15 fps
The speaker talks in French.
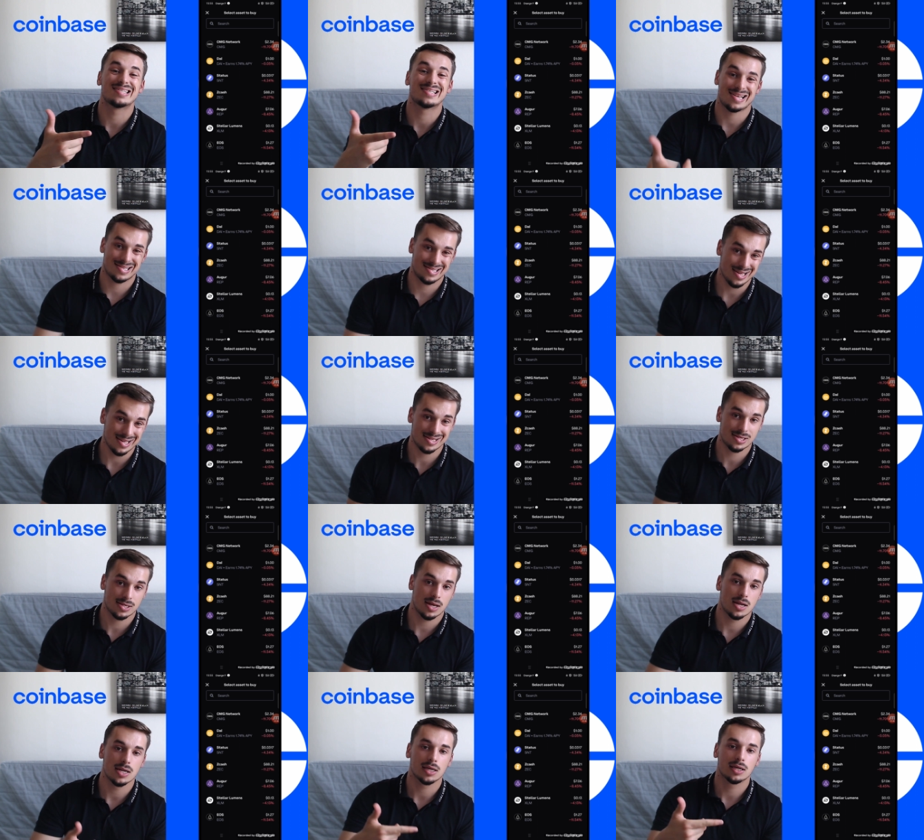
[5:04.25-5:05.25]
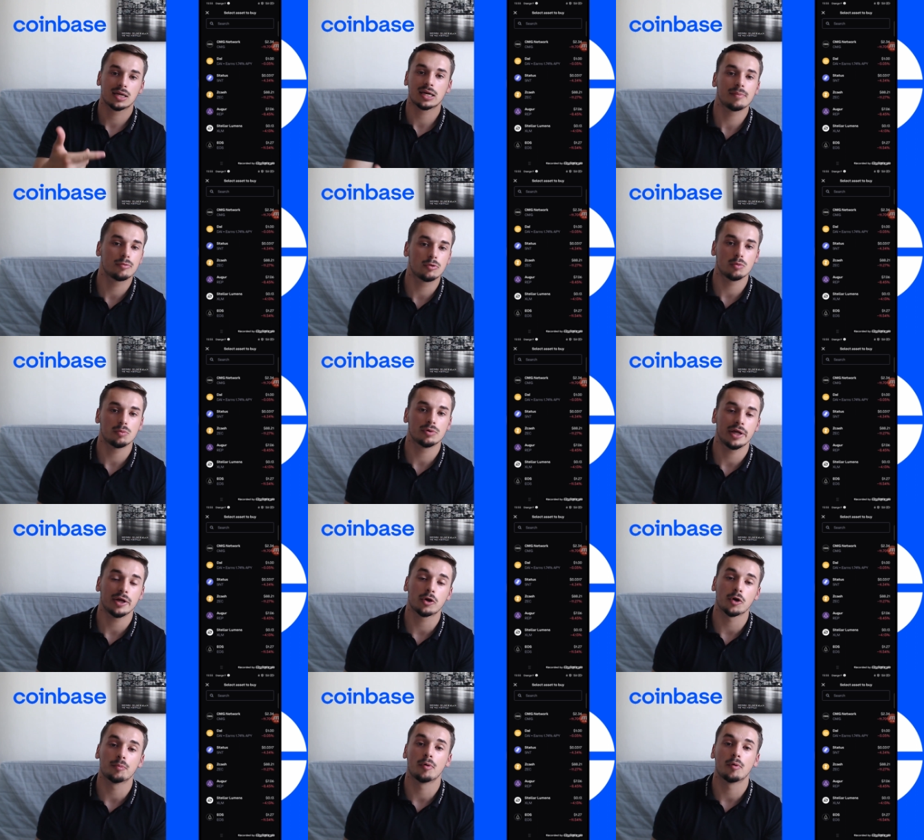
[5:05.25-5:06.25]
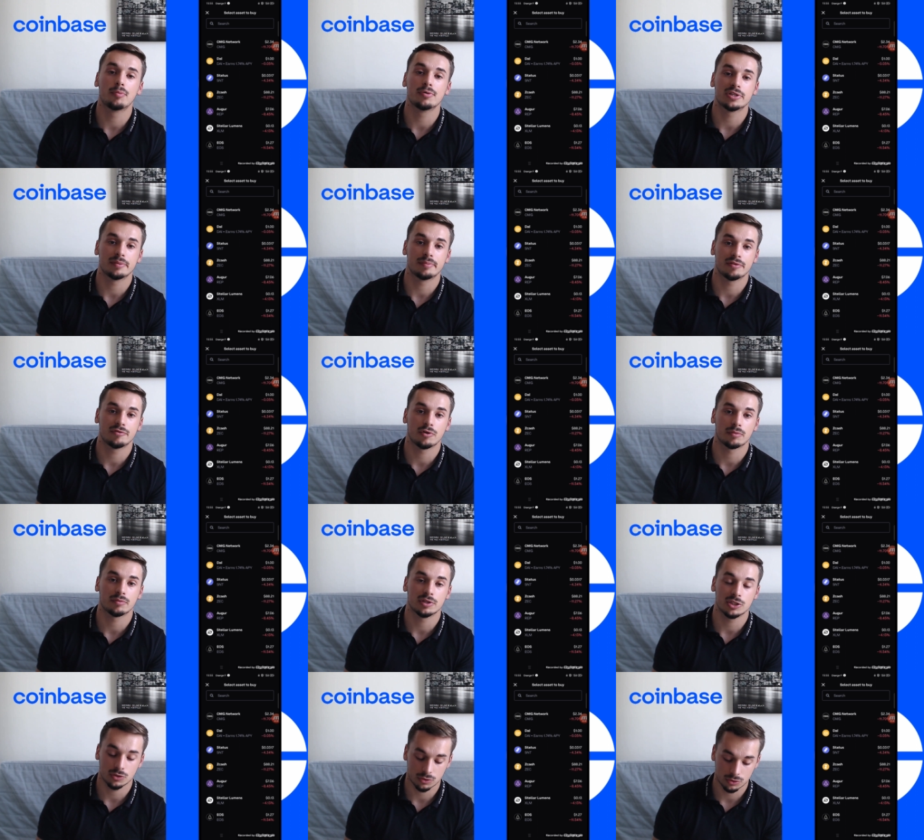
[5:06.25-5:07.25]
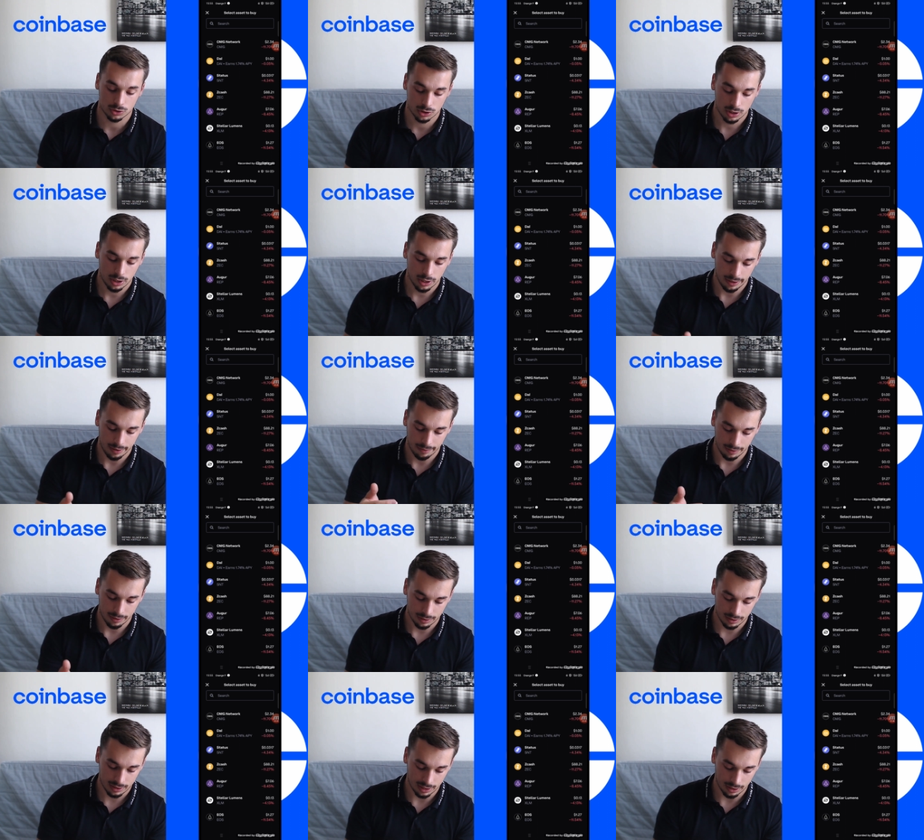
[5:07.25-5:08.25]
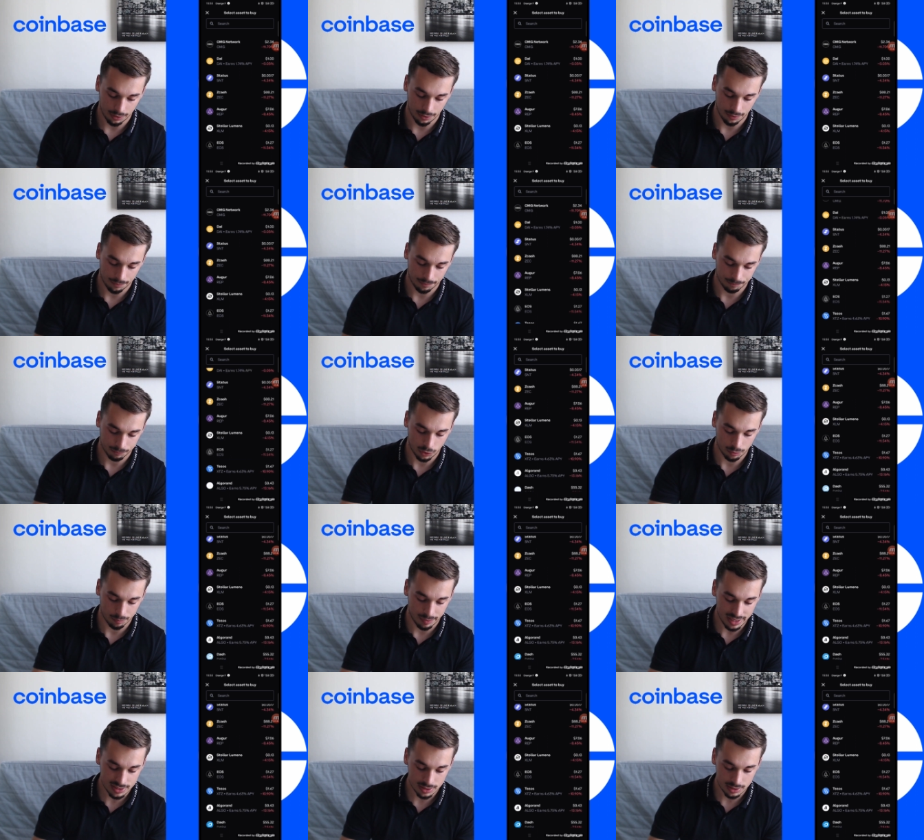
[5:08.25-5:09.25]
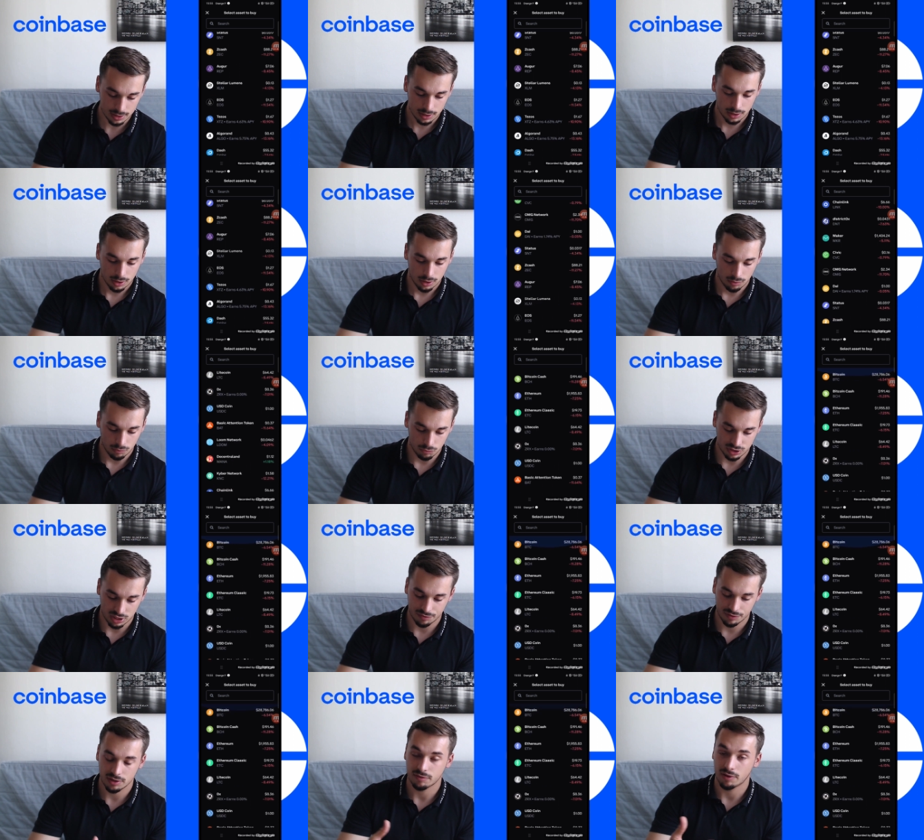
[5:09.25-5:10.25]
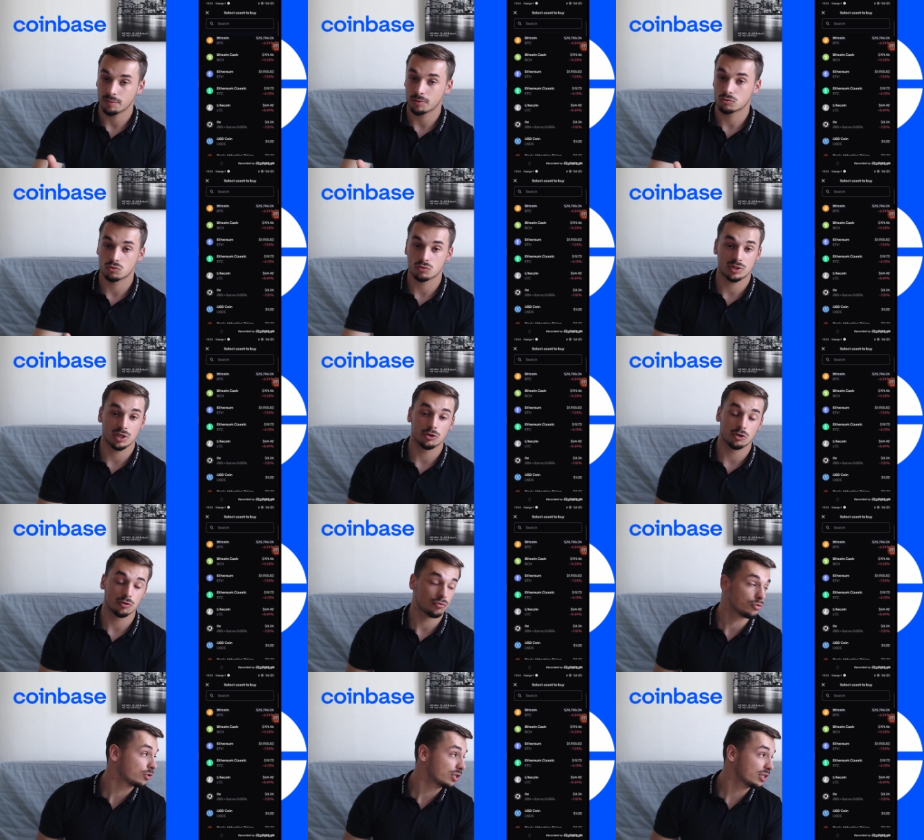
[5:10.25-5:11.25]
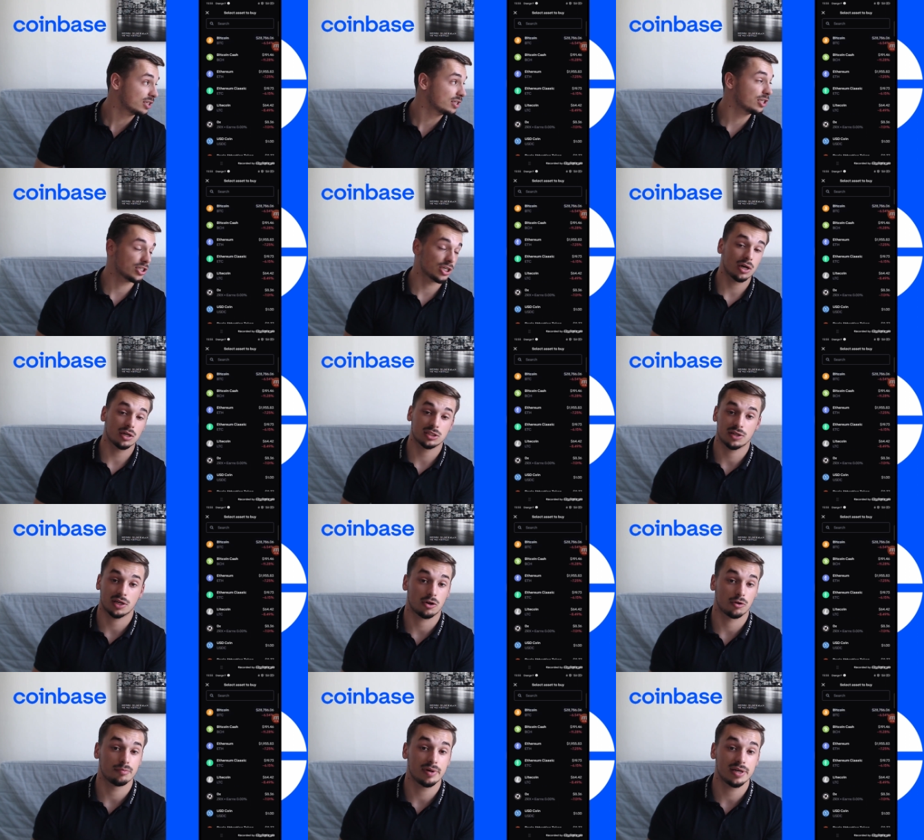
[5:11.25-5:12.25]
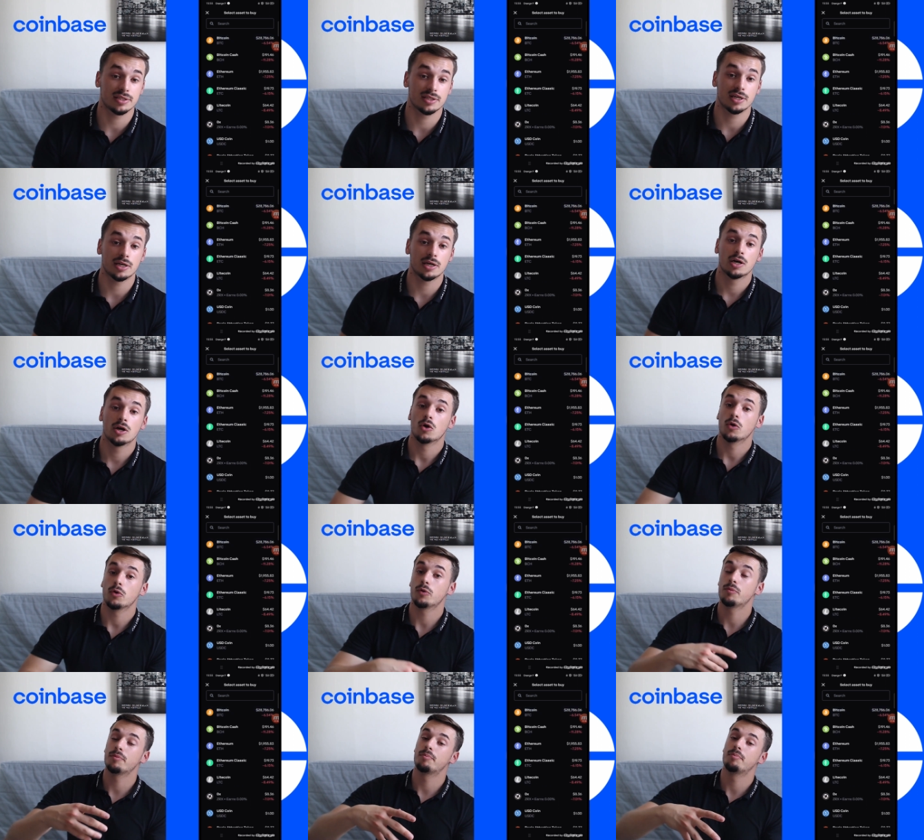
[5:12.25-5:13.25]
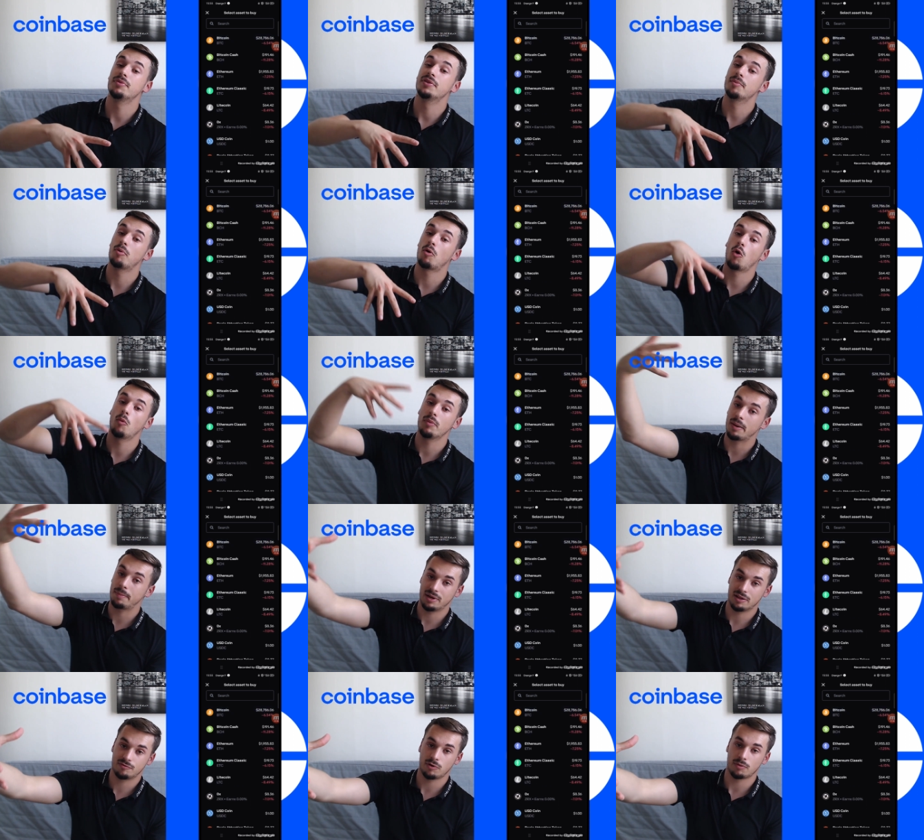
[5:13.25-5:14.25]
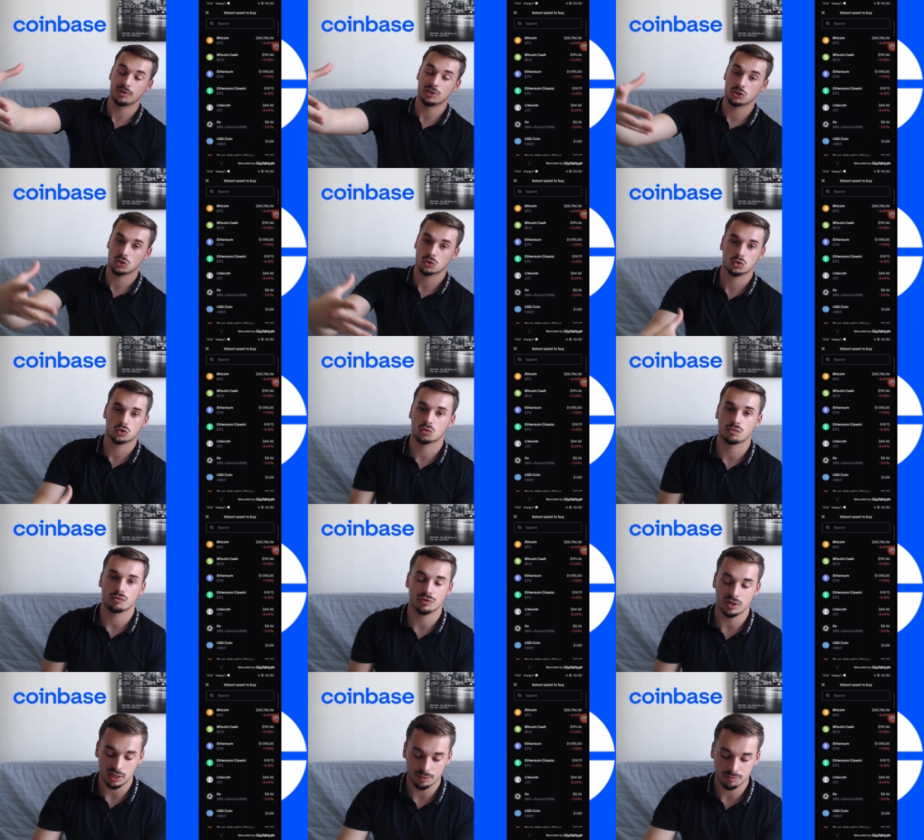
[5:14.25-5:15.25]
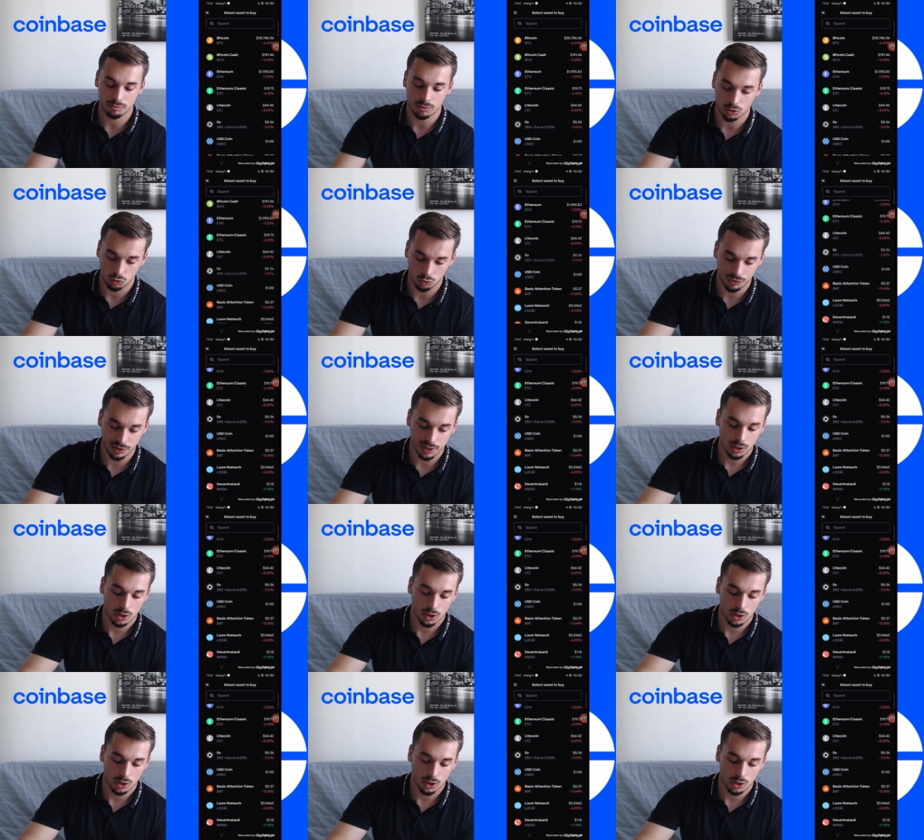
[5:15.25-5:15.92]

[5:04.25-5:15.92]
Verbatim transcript: assets, les crypto-monnaies que propose la plateforme d'échange euh, Coinbase vous avez vraiment toutes celles que vous connaissez déjà. Ça, Coinbase est une des premières plateformes d'échange, donc vous allez pouvoir trouver